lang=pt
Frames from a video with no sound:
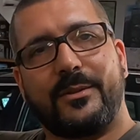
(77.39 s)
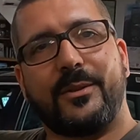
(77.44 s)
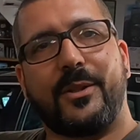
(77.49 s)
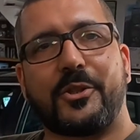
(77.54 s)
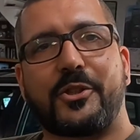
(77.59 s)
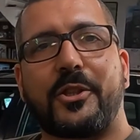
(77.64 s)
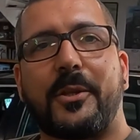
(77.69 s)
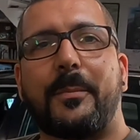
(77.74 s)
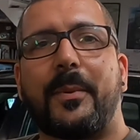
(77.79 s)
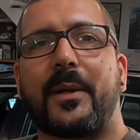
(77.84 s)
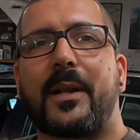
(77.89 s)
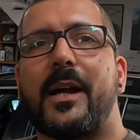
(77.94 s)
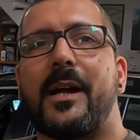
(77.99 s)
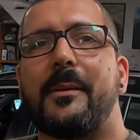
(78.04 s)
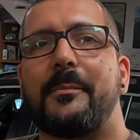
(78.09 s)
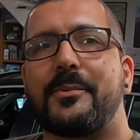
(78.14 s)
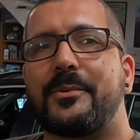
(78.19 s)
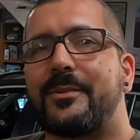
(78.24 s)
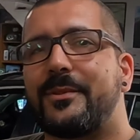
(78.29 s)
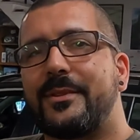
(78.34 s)
Nós
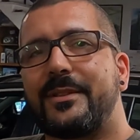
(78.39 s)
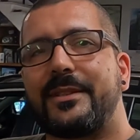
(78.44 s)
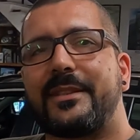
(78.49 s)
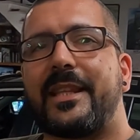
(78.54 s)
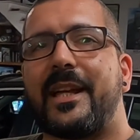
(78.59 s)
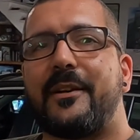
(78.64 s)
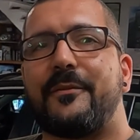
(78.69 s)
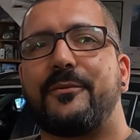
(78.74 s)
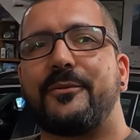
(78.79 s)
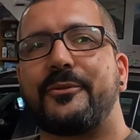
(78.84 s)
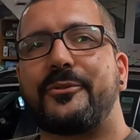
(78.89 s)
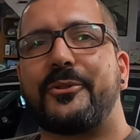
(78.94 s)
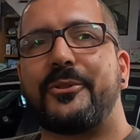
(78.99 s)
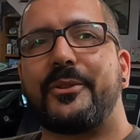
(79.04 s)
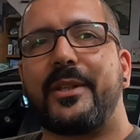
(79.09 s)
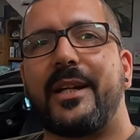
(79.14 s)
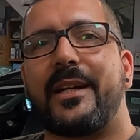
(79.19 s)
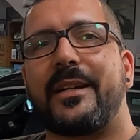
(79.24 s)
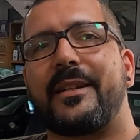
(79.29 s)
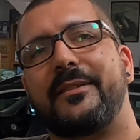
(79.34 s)
reparamos, está a
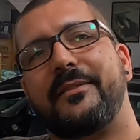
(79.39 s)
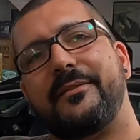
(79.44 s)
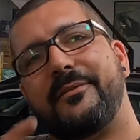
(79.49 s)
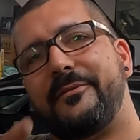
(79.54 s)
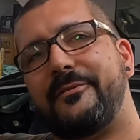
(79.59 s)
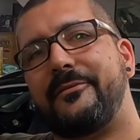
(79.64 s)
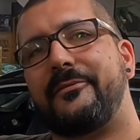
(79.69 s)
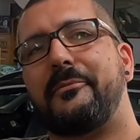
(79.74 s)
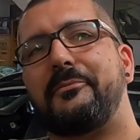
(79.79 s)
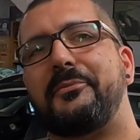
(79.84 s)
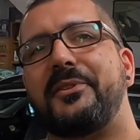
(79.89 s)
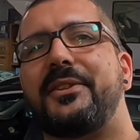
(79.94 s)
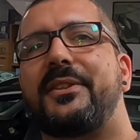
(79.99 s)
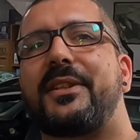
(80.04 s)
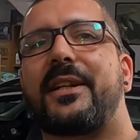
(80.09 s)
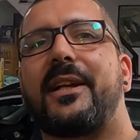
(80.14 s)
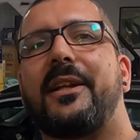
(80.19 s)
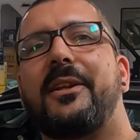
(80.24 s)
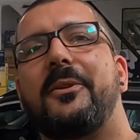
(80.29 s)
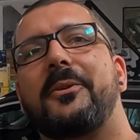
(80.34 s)
funcionar, vamos
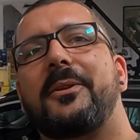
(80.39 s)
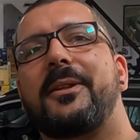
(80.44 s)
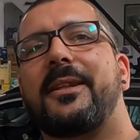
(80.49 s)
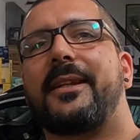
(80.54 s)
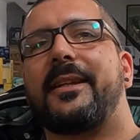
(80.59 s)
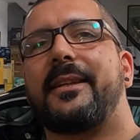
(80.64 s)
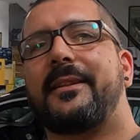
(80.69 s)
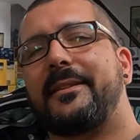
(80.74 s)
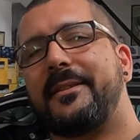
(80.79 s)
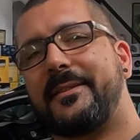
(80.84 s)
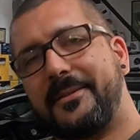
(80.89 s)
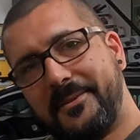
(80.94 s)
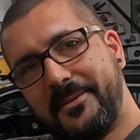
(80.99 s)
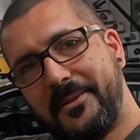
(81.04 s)
entregá-lo ao cliente.